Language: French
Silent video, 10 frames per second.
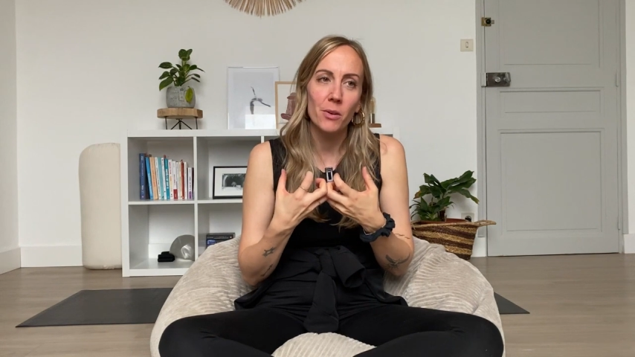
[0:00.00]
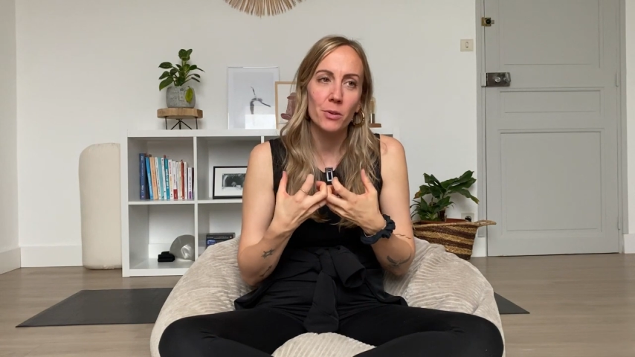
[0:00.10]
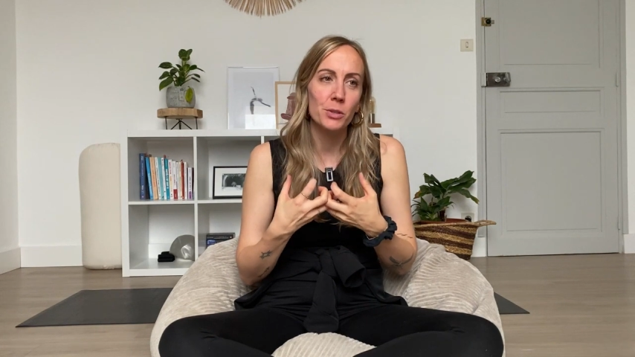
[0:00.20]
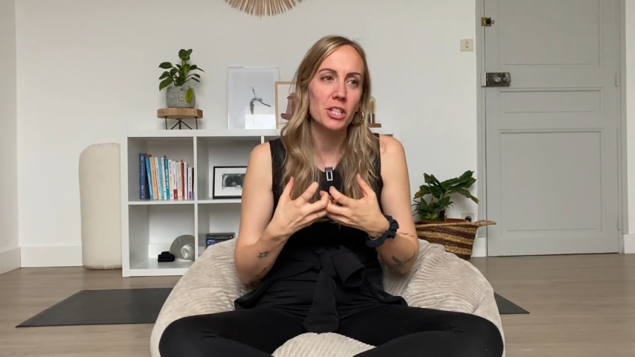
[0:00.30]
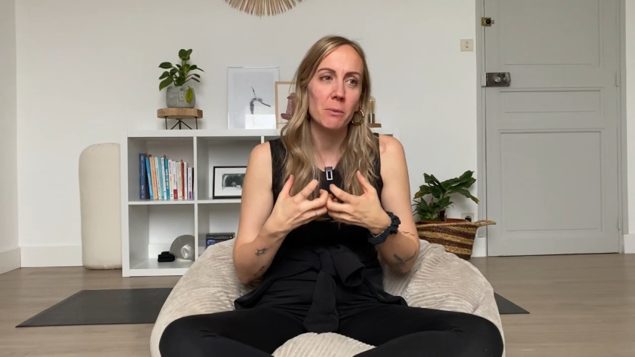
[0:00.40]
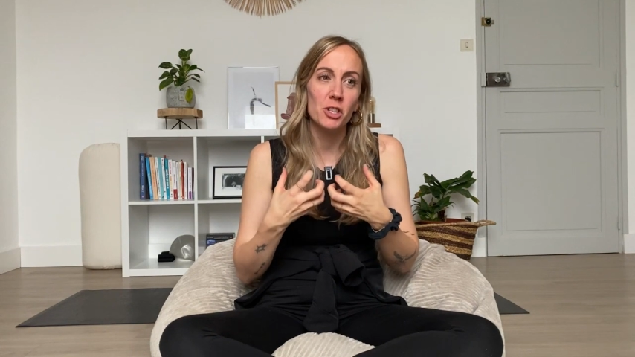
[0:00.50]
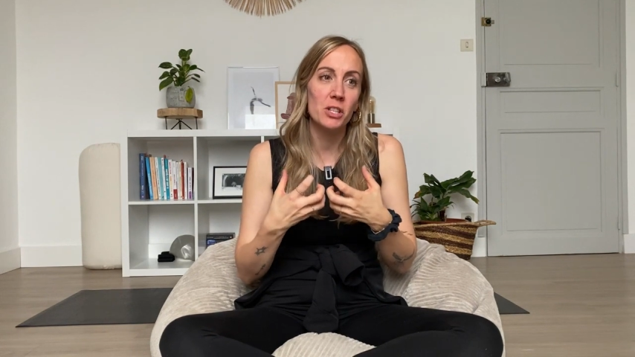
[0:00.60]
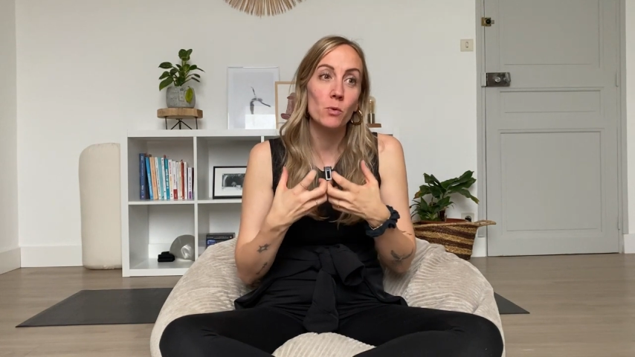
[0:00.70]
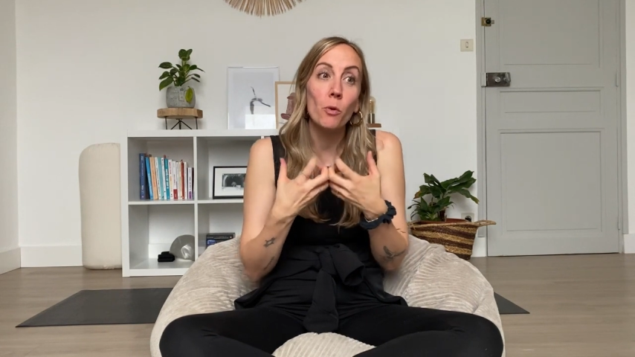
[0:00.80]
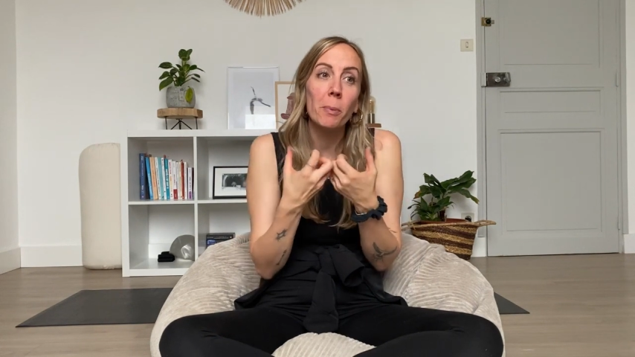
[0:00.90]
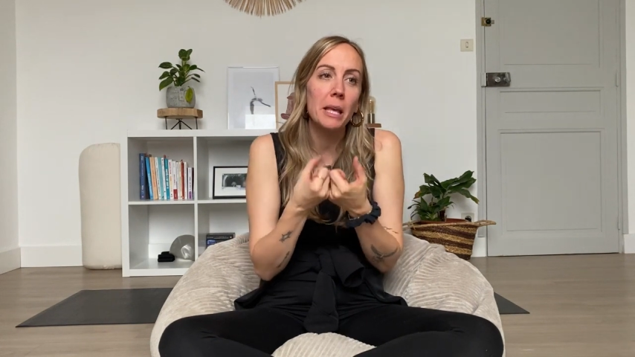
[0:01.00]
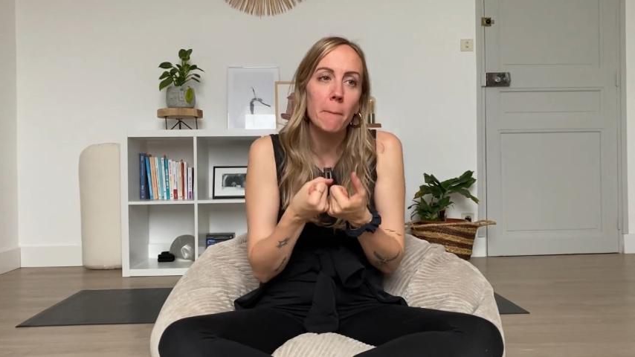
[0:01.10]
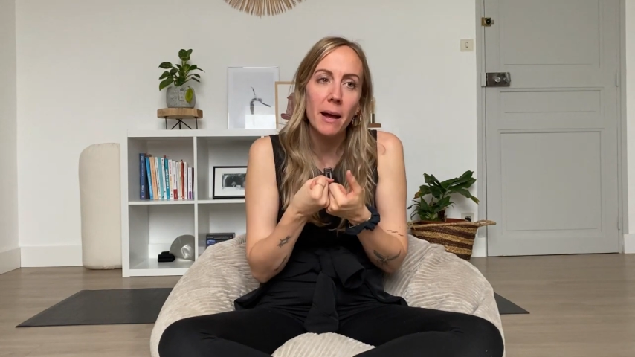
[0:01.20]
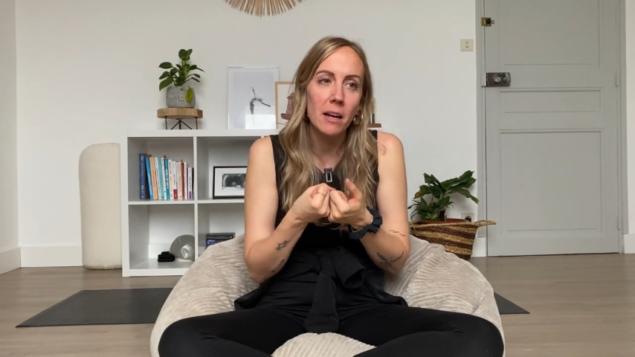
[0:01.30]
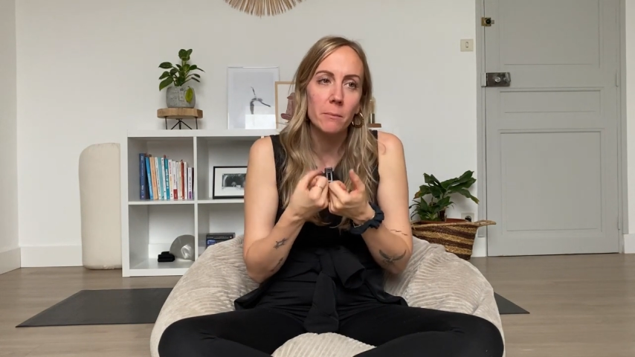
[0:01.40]
euh, je dis toujours
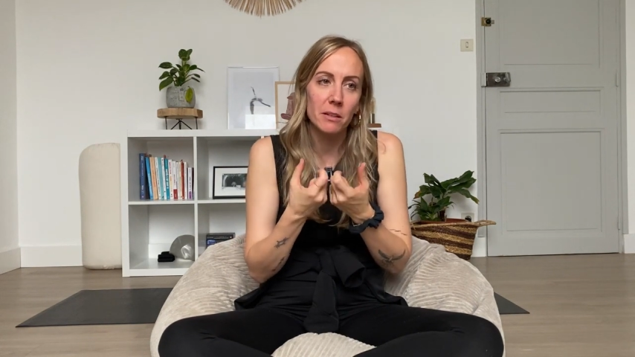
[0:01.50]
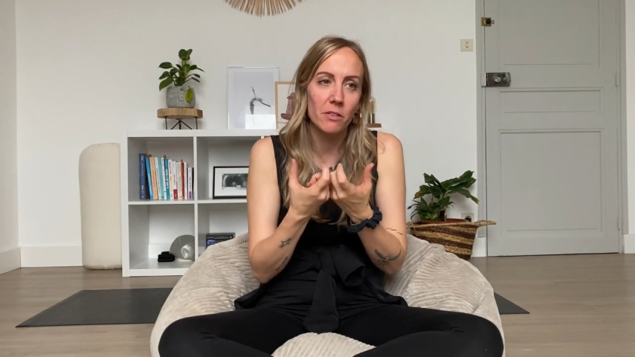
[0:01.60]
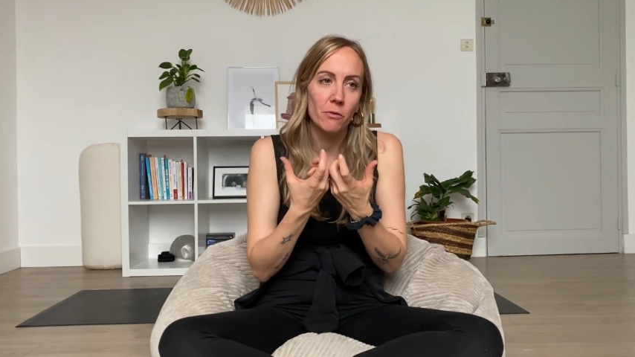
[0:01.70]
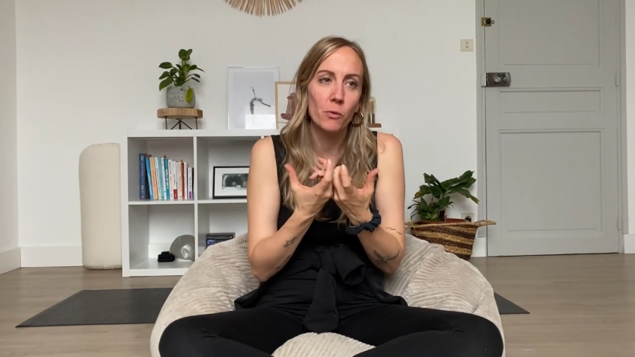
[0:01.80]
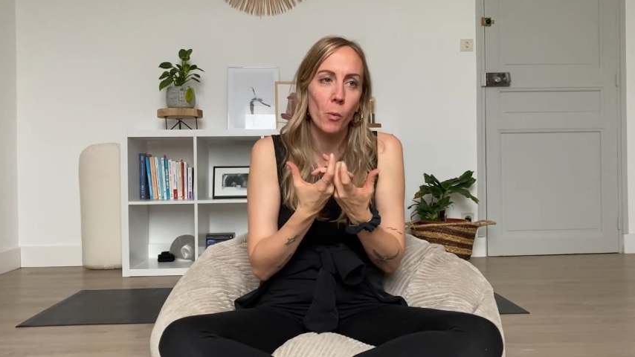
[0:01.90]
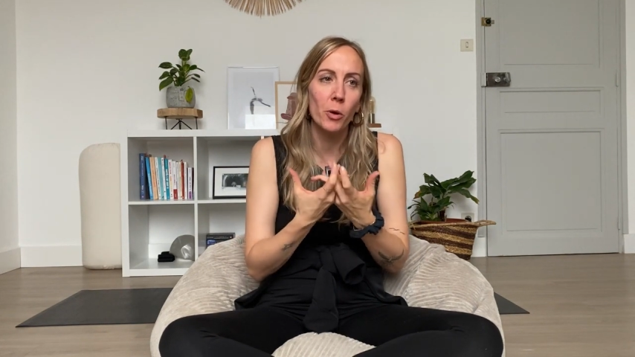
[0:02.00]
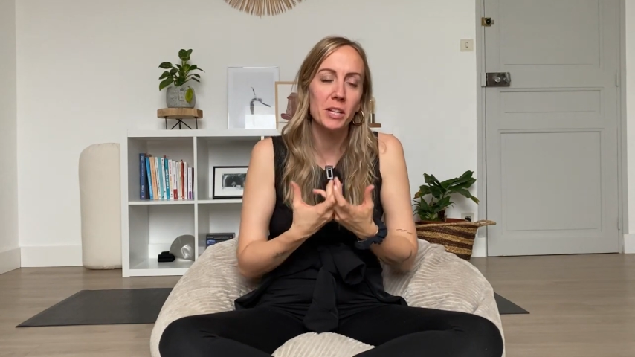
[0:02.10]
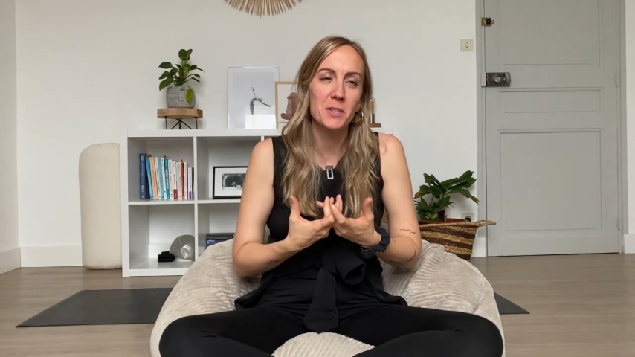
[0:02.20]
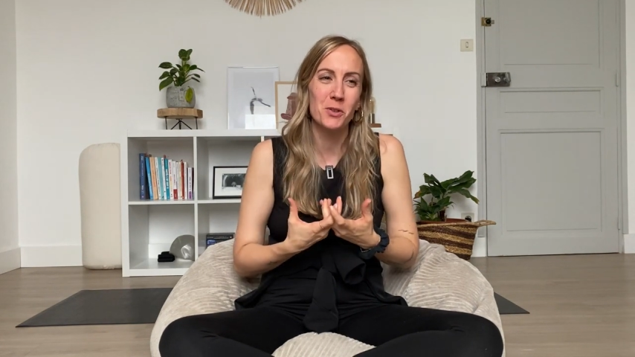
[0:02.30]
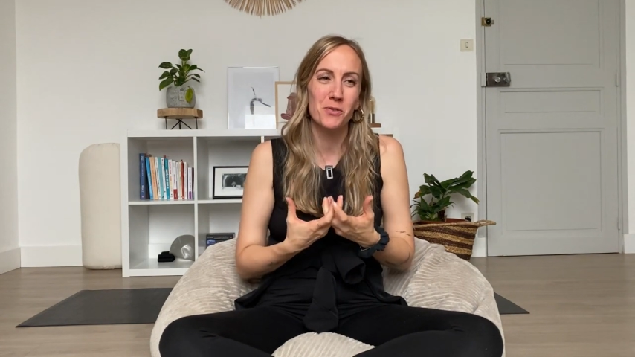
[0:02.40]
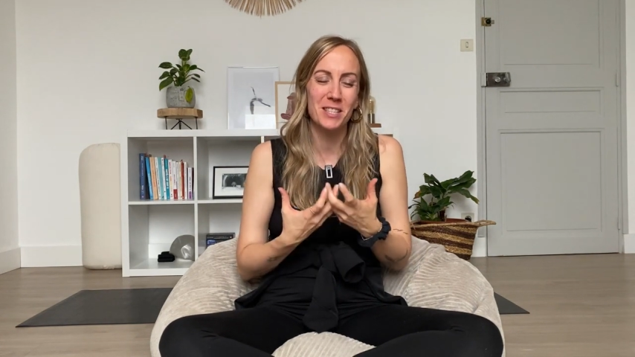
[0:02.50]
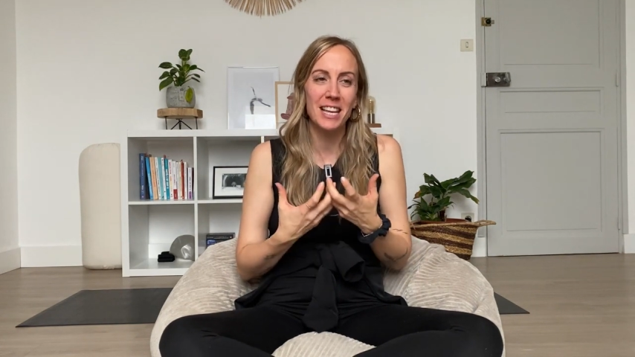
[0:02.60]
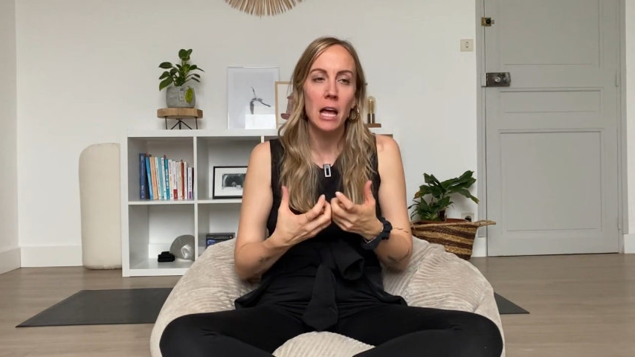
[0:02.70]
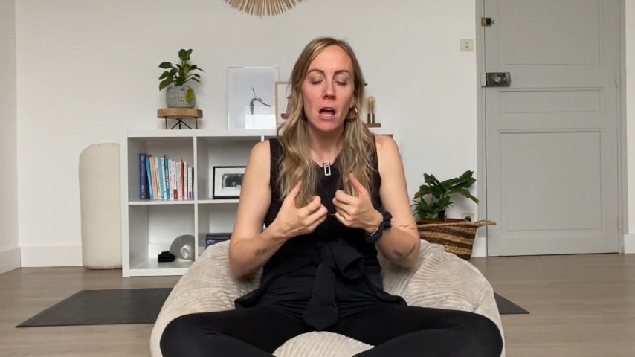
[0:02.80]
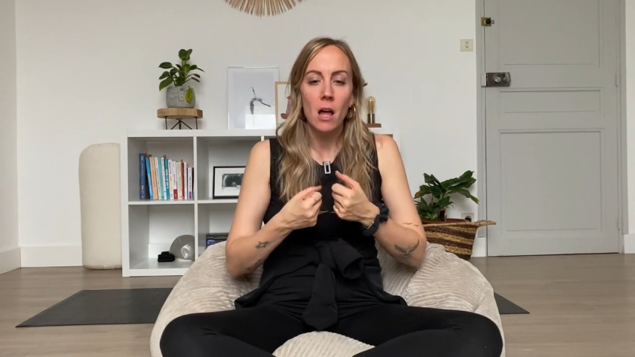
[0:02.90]
primal, mais vous comprenez ce que je veux dire,